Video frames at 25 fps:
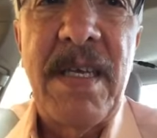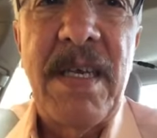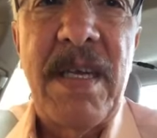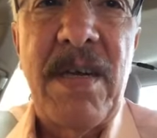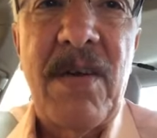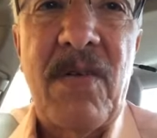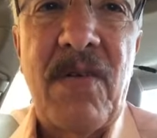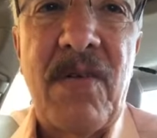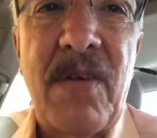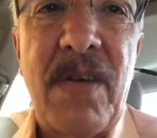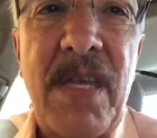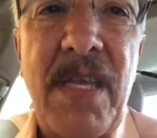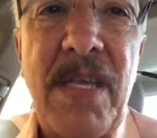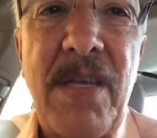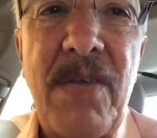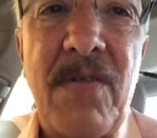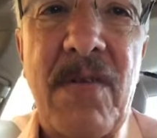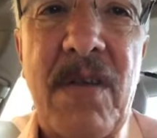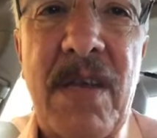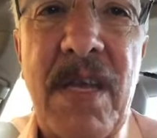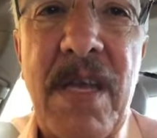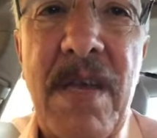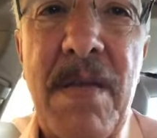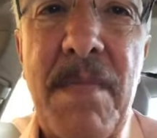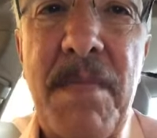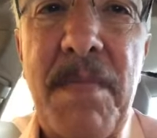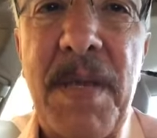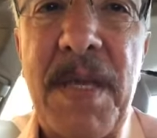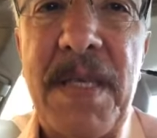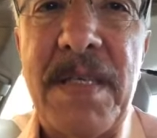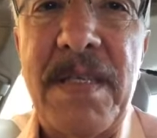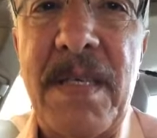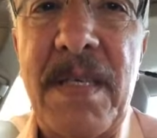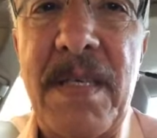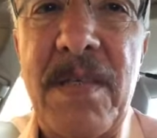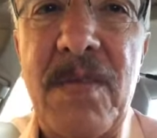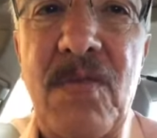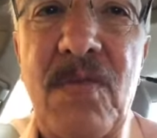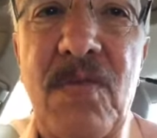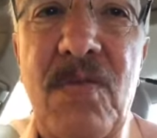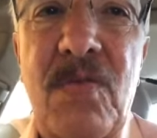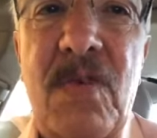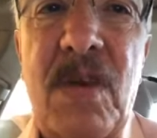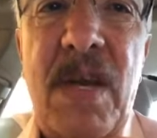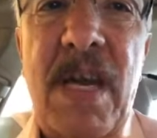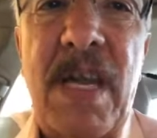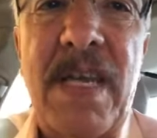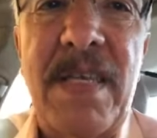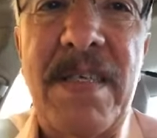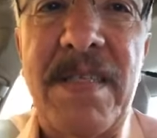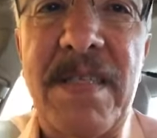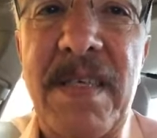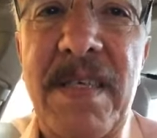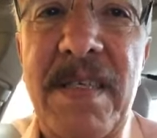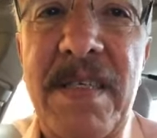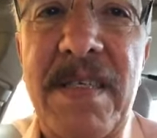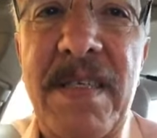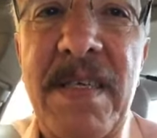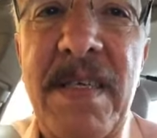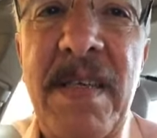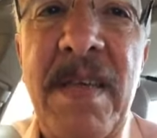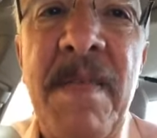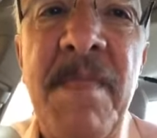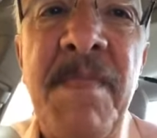los niños que ya empiezan sus clases.